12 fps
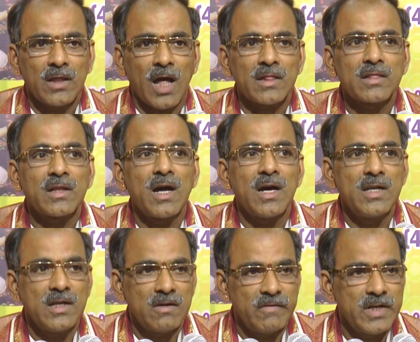
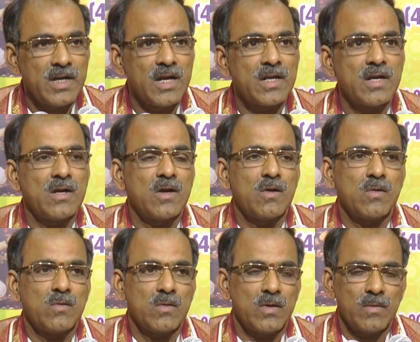తాత్కాలిక వైరాగ్యం
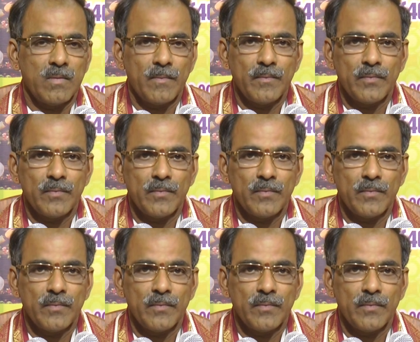కాకూడదు